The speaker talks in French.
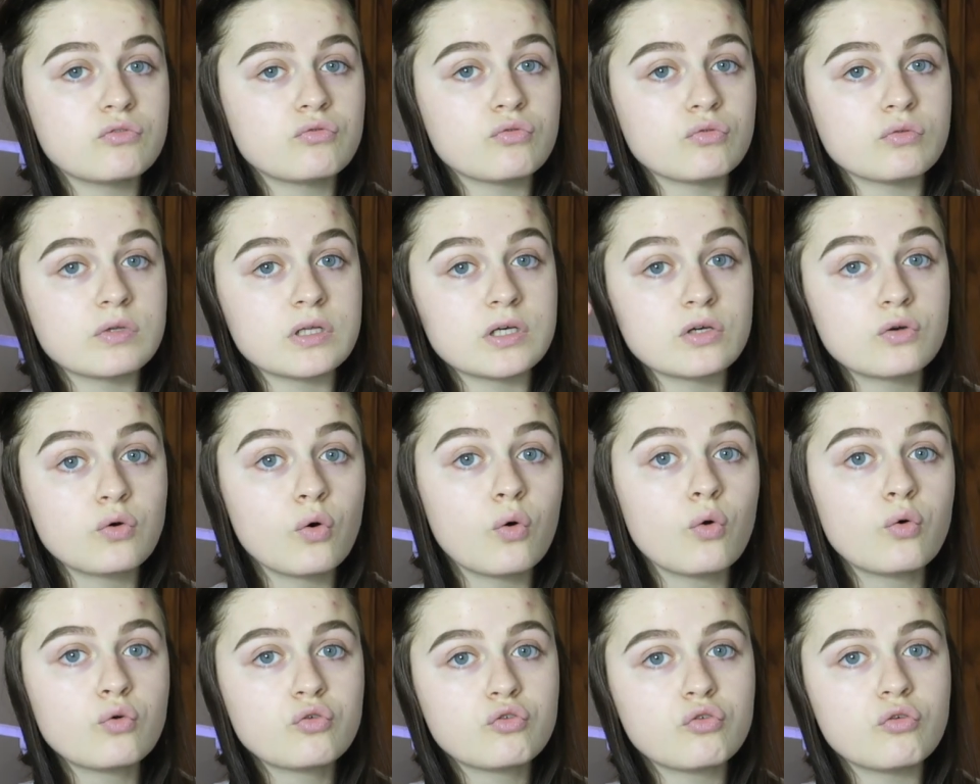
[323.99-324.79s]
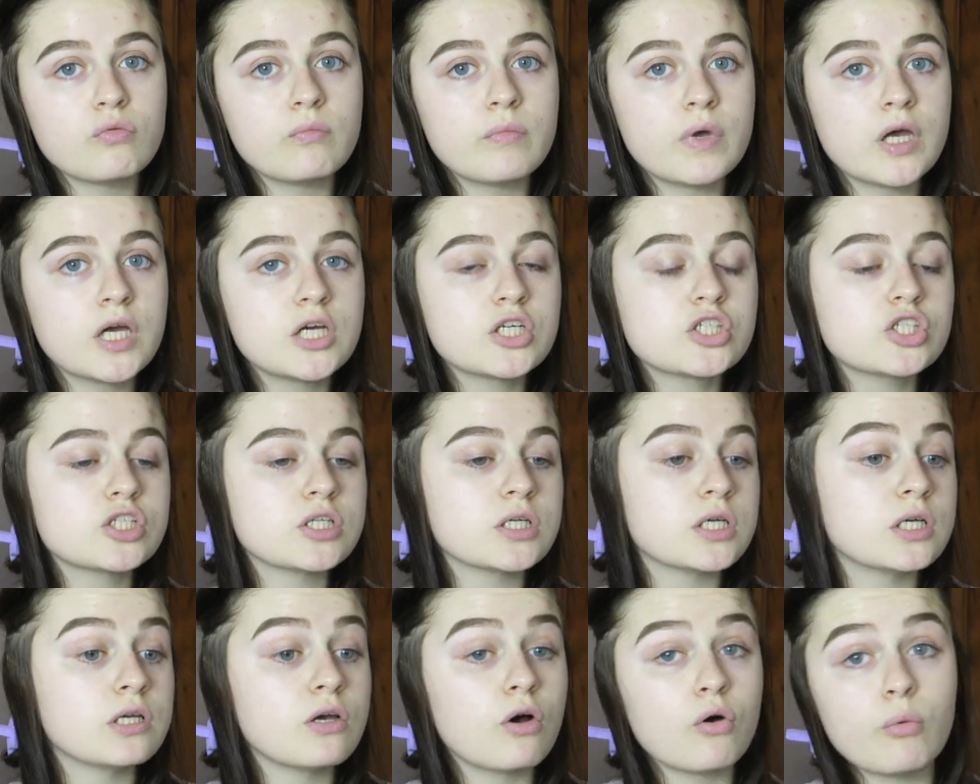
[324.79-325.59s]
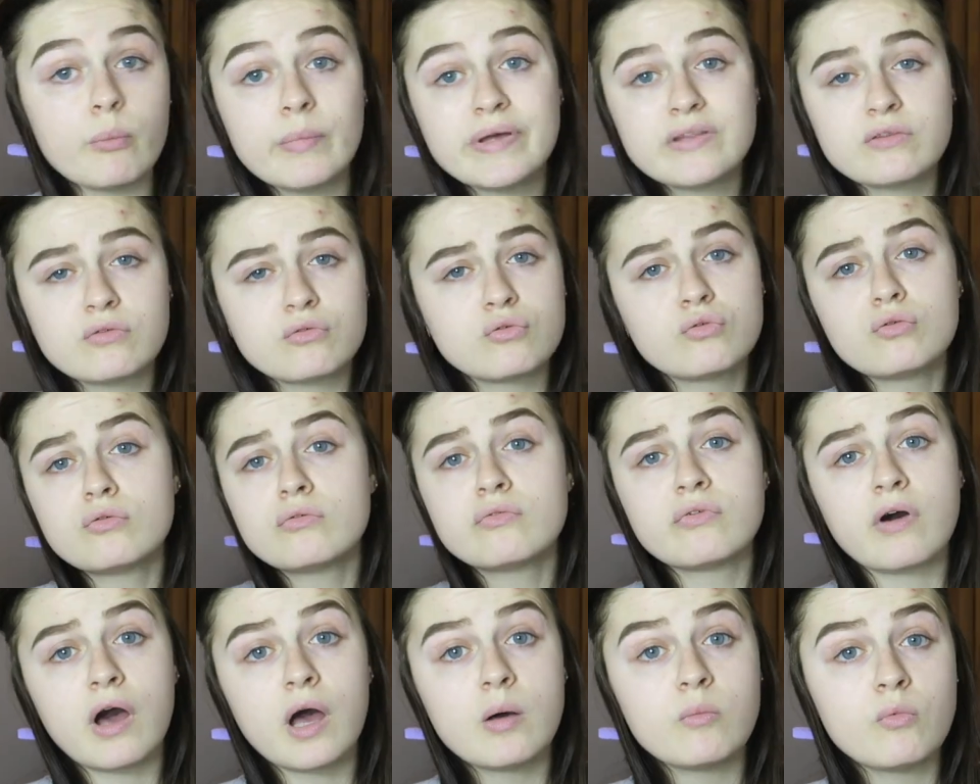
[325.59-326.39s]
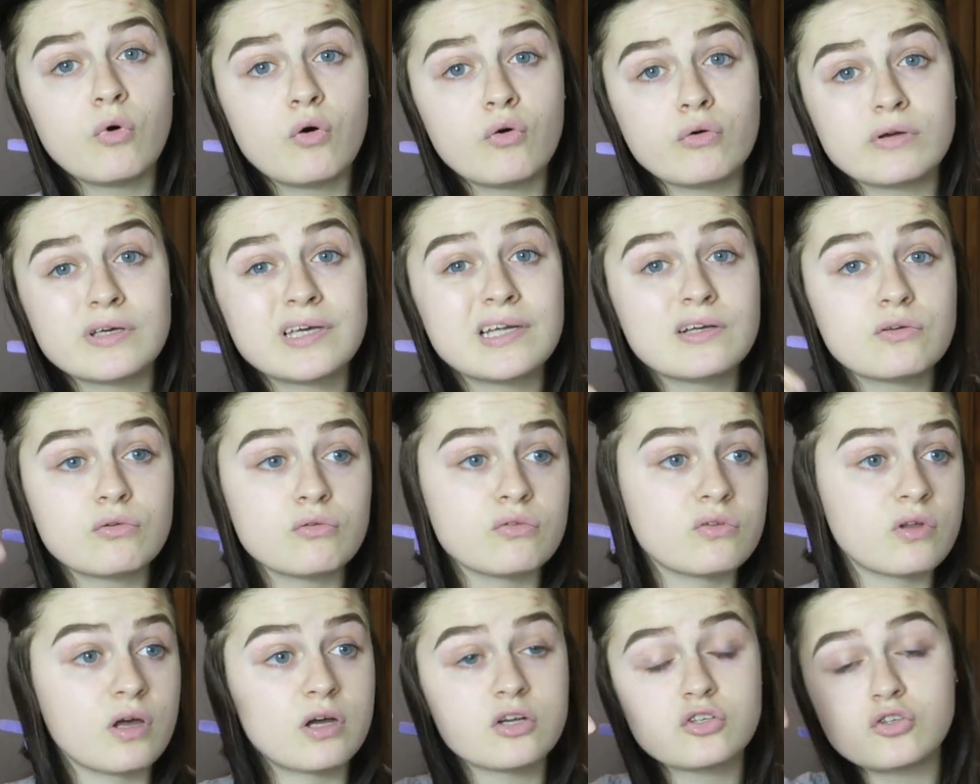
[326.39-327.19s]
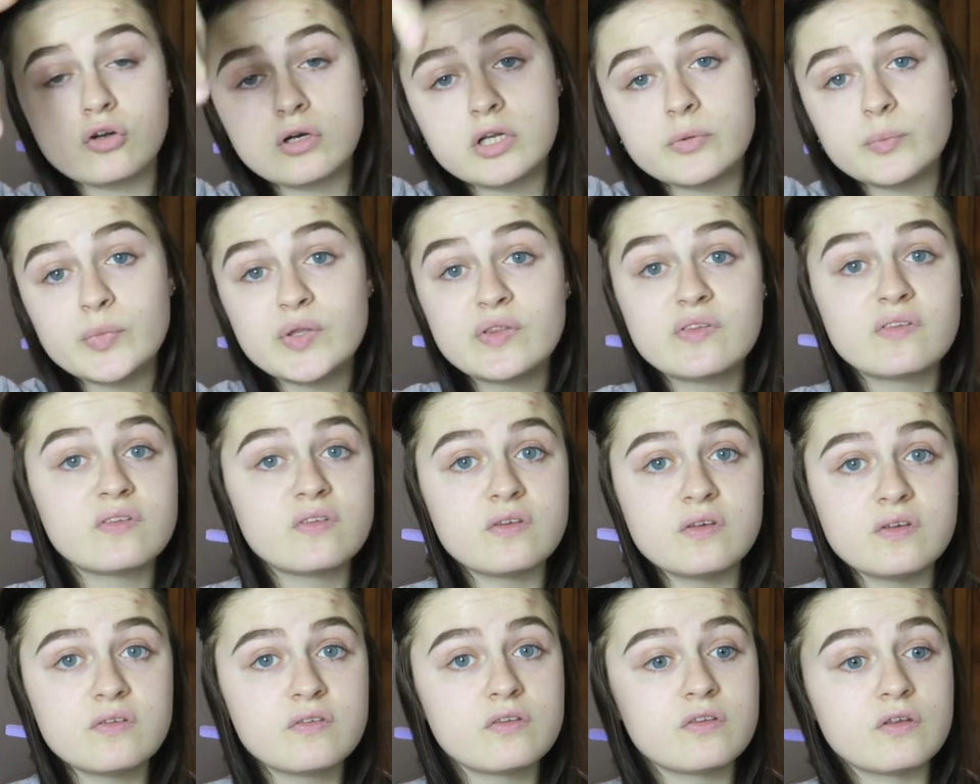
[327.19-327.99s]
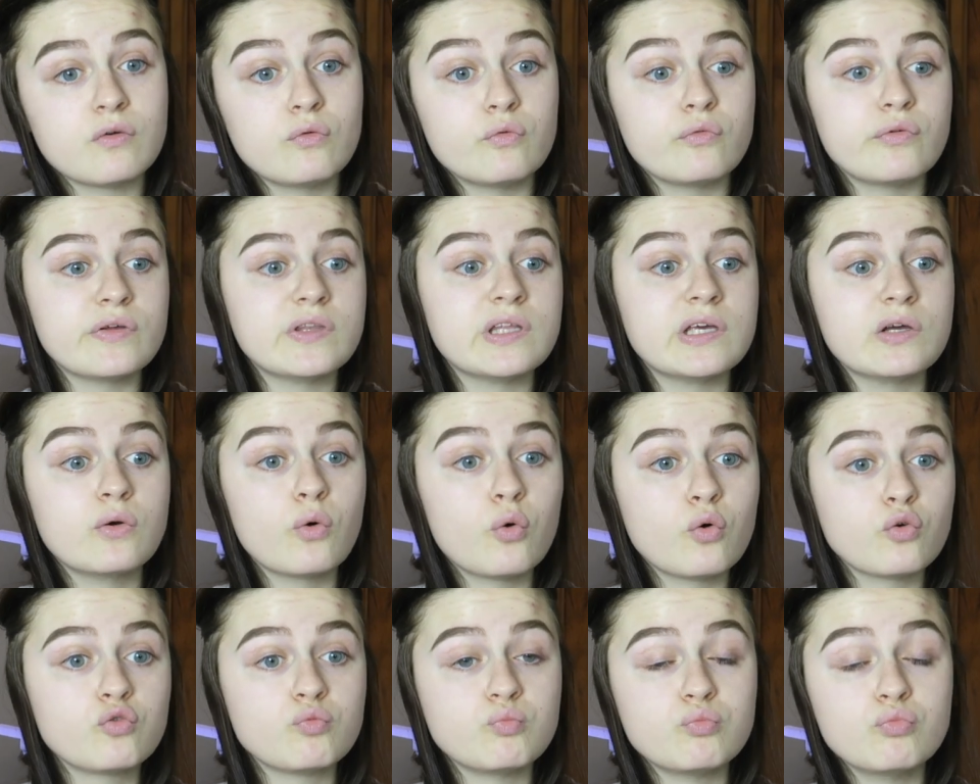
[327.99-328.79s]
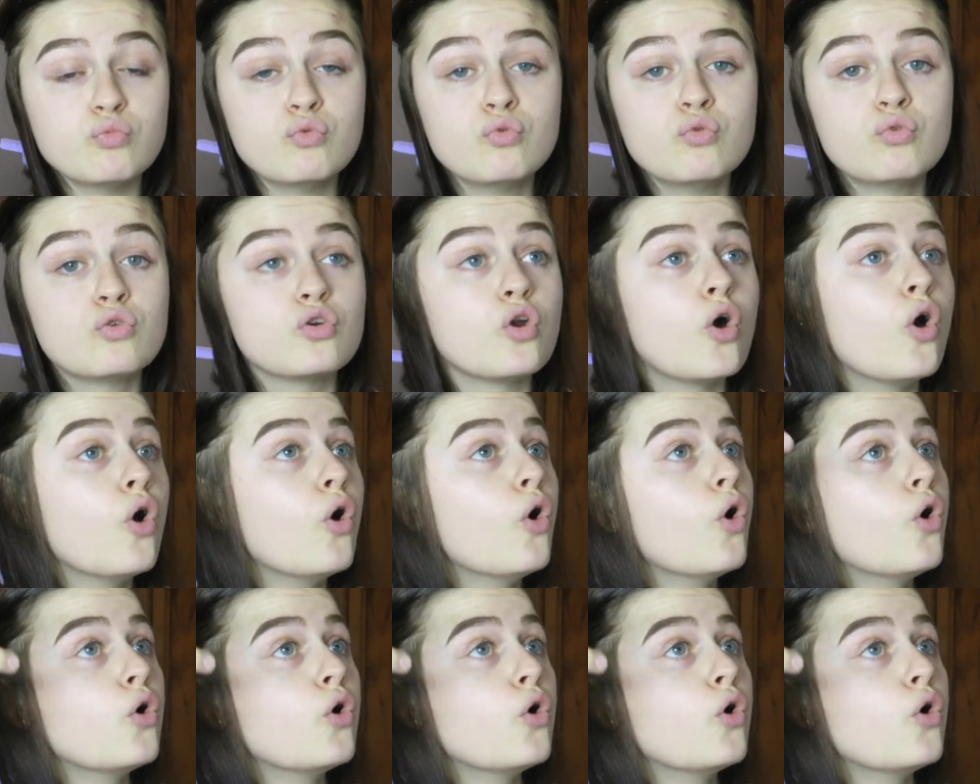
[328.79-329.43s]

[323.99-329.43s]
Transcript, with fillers: sur des grosses mèches et en mettre que vraiment euh, quelques-uns, genre limite 6, et ça vous fait des grosses boucles.